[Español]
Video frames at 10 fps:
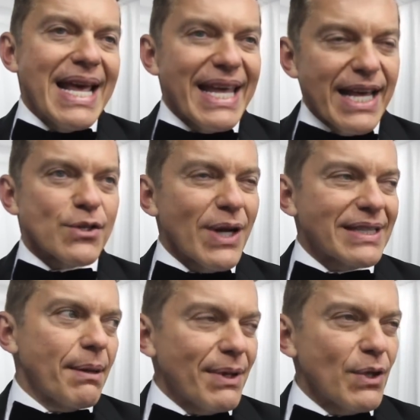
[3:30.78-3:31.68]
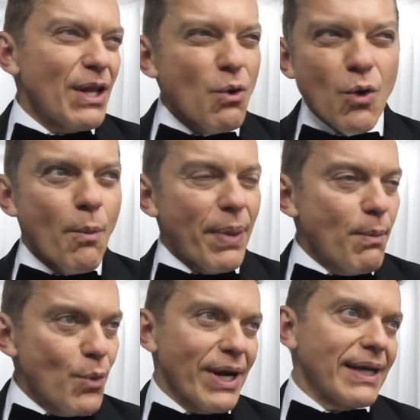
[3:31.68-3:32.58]
y eso les está brindando a ellas un compás
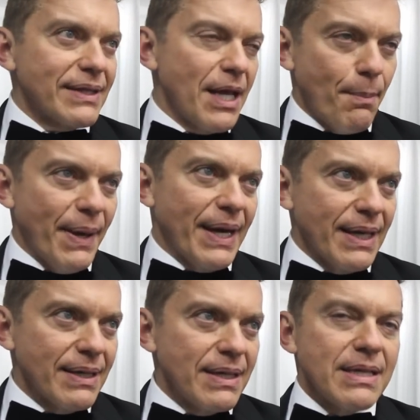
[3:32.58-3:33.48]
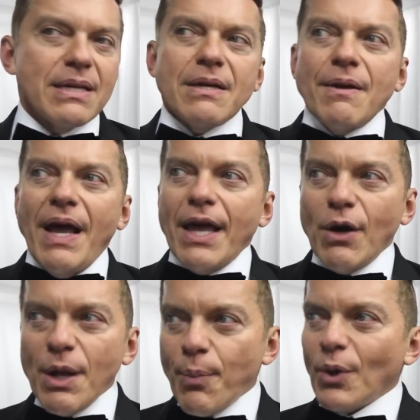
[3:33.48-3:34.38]
muy grande de espera. A ellos no
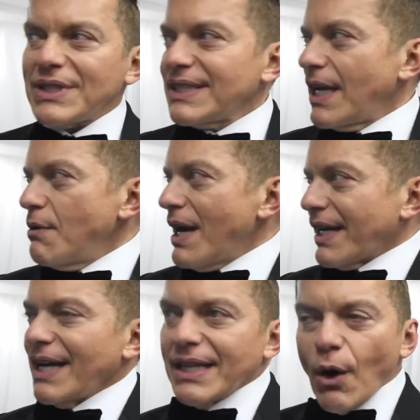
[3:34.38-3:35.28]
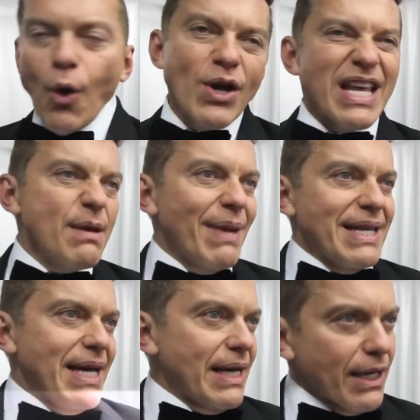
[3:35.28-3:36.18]
les importa estar en el reality hoy y
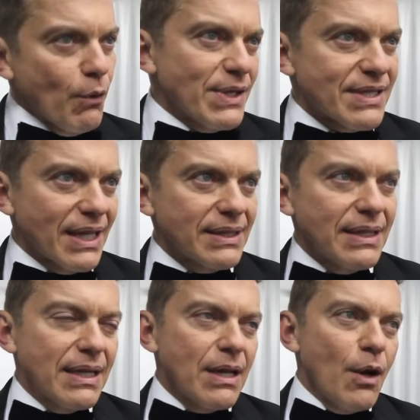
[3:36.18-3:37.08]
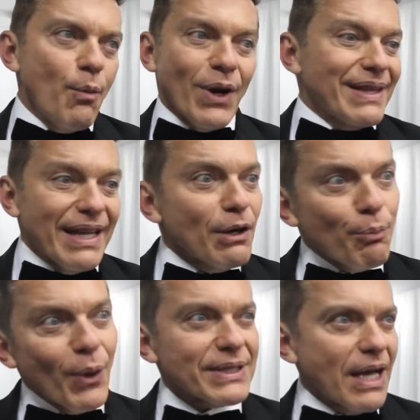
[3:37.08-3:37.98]
mañana que no están, porque tienen
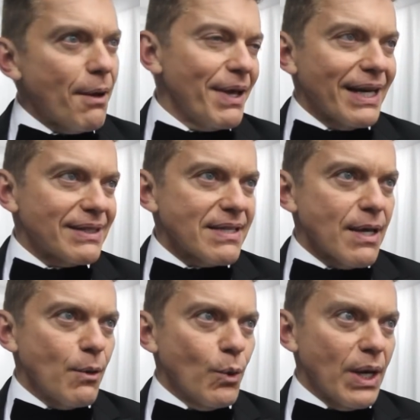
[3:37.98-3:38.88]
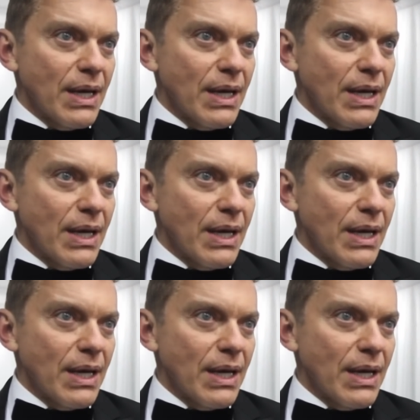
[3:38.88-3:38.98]
puertas abiertas seguras.